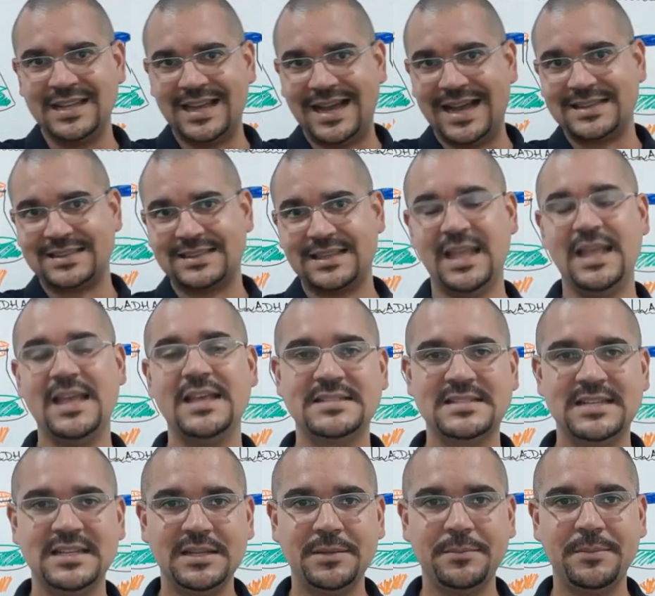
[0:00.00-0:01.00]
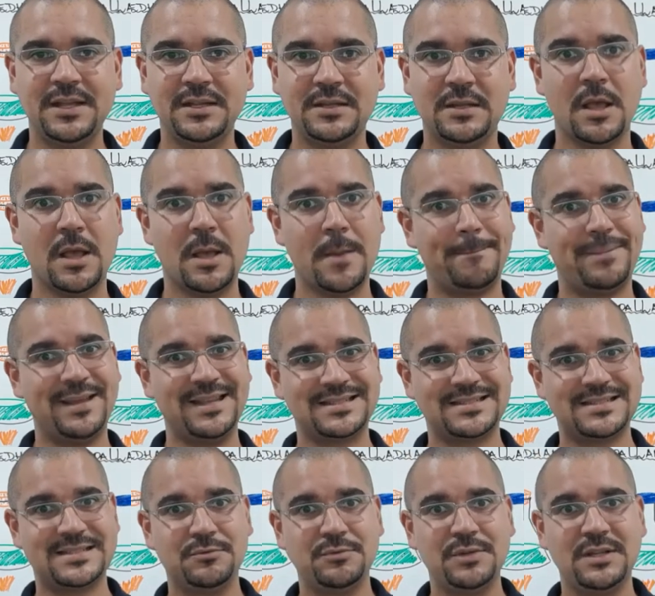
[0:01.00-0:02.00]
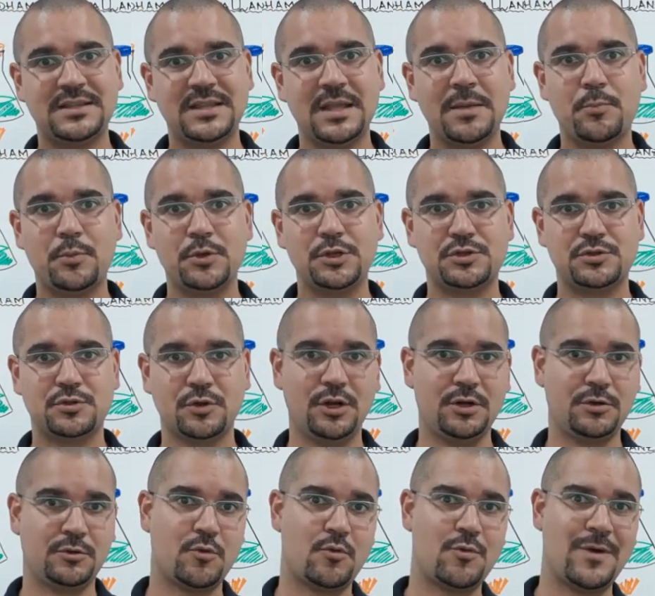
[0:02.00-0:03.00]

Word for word: até recentemente pensando em tempo histórico,